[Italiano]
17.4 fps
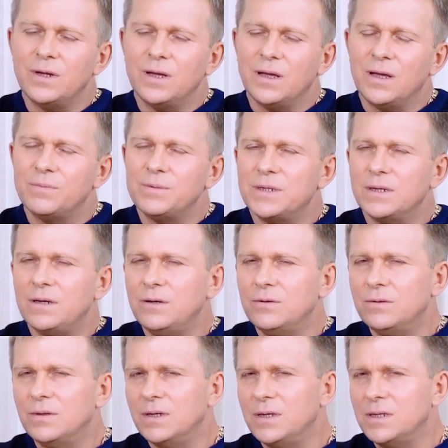da lì
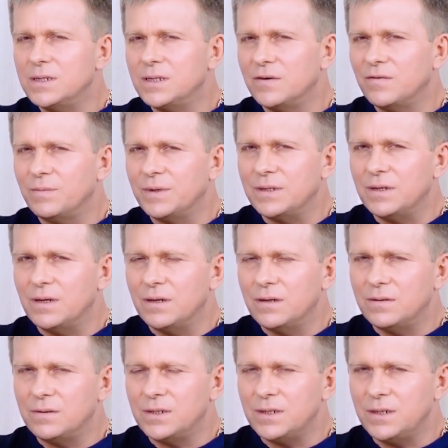e non
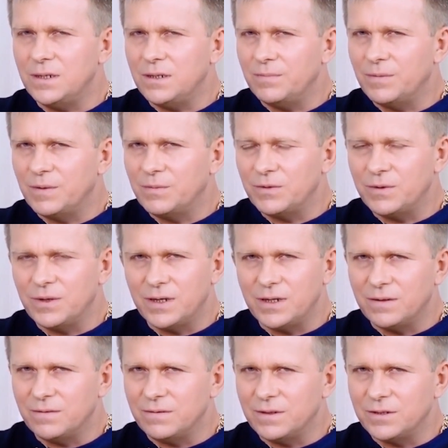corrispondono
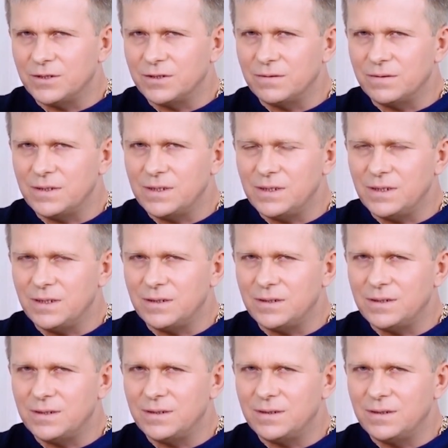assolutamente al
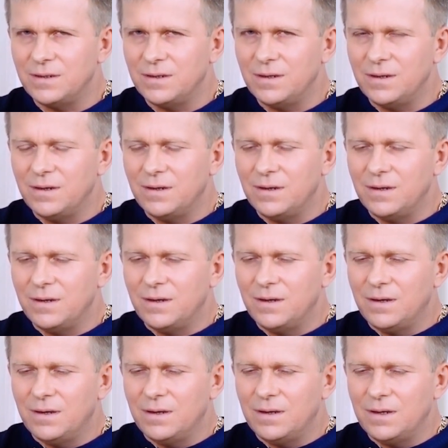ritmo del
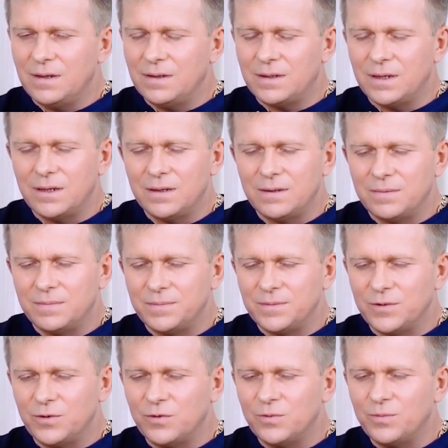vostro
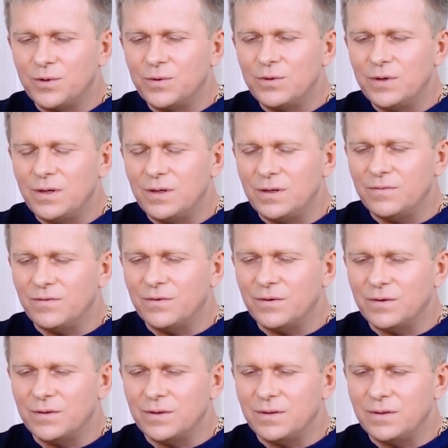battito
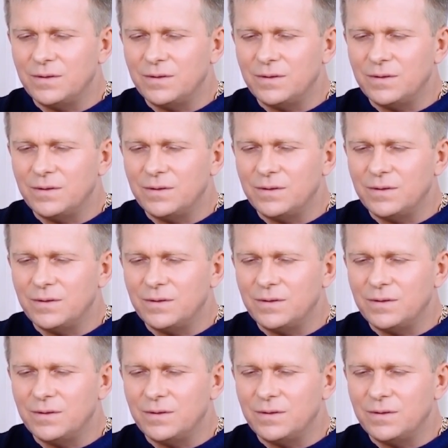cardiaco.